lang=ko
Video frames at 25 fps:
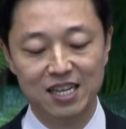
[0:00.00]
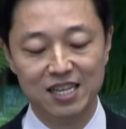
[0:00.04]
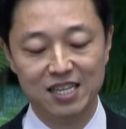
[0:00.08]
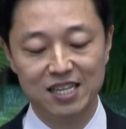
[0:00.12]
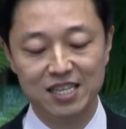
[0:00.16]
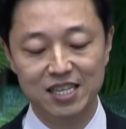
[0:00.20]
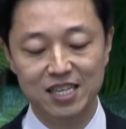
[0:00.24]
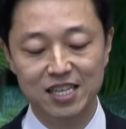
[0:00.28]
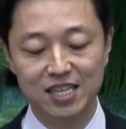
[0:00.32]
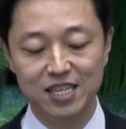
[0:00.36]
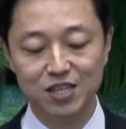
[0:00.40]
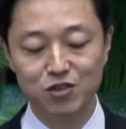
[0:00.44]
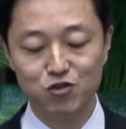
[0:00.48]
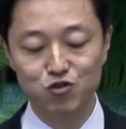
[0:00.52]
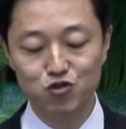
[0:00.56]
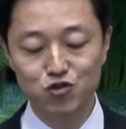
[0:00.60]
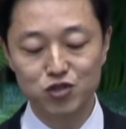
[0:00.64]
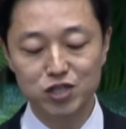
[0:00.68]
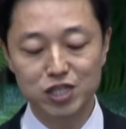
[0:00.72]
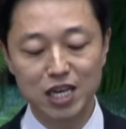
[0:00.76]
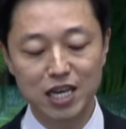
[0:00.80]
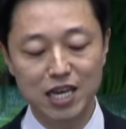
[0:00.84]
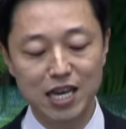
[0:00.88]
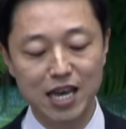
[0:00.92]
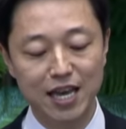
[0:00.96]
이
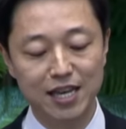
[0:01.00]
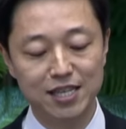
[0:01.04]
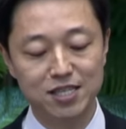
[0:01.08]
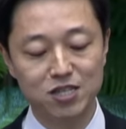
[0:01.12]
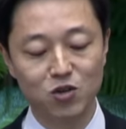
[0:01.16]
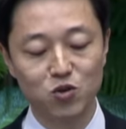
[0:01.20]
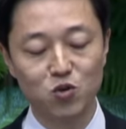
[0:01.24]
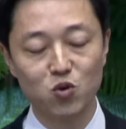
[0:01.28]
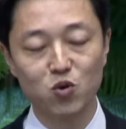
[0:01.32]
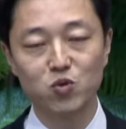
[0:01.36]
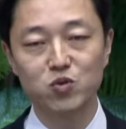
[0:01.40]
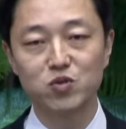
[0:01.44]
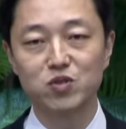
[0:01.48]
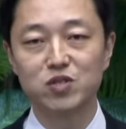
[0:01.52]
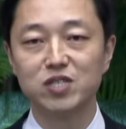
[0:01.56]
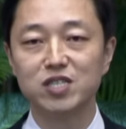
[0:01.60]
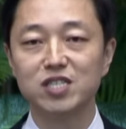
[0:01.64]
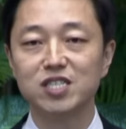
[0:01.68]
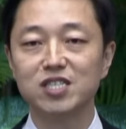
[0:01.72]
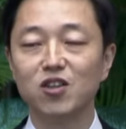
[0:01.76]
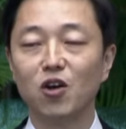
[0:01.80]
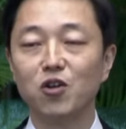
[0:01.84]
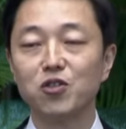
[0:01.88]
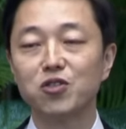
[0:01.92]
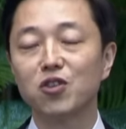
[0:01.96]
육체의
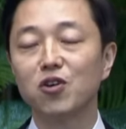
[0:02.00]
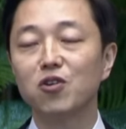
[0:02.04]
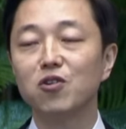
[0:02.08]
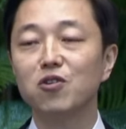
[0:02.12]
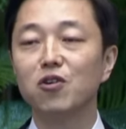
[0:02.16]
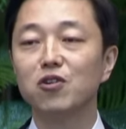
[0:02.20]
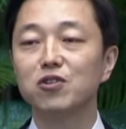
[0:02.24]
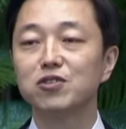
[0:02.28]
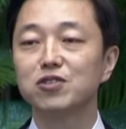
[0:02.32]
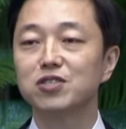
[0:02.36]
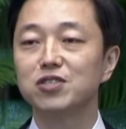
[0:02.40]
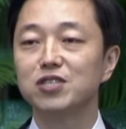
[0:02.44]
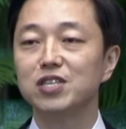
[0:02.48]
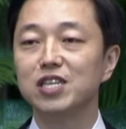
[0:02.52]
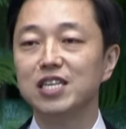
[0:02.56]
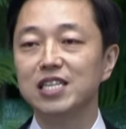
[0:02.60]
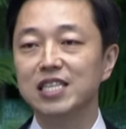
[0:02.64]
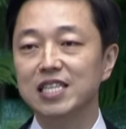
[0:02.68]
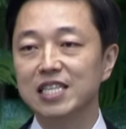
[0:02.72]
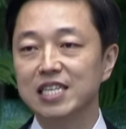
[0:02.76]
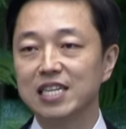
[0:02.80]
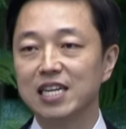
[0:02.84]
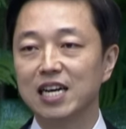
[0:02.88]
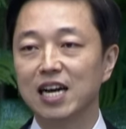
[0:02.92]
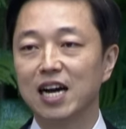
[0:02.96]
정욕들은 어떤 것들이
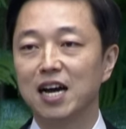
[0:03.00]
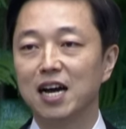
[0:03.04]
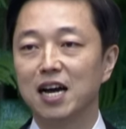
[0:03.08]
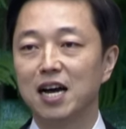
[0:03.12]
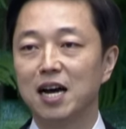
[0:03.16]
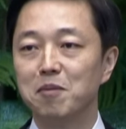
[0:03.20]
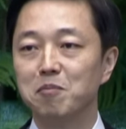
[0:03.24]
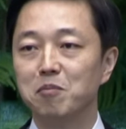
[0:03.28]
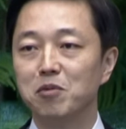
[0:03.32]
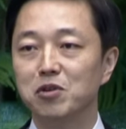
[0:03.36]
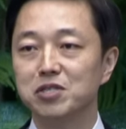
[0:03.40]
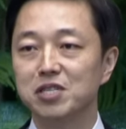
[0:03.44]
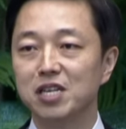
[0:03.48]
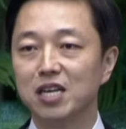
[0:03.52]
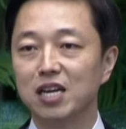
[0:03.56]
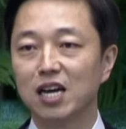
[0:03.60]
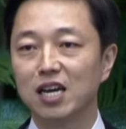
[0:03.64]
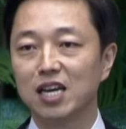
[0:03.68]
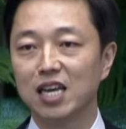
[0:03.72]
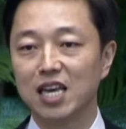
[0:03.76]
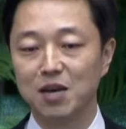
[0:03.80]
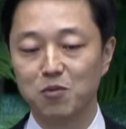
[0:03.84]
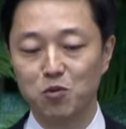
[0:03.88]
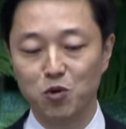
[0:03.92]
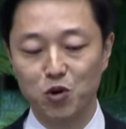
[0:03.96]
있는가 한번
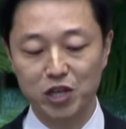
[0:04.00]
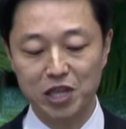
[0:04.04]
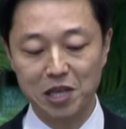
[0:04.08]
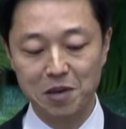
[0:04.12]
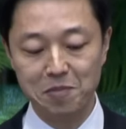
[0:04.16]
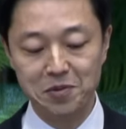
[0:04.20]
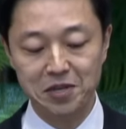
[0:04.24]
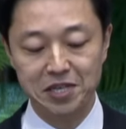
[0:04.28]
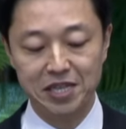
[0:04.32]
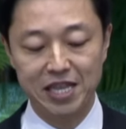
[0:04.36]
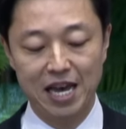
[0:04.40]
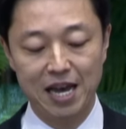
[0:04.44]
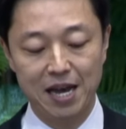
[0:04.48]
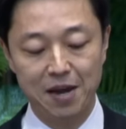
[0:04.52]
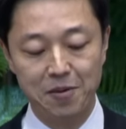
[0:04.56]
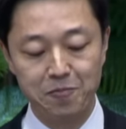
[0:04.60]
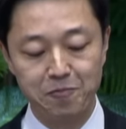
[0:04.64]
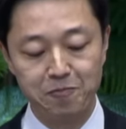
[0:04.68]
생각해 보게 됩니다.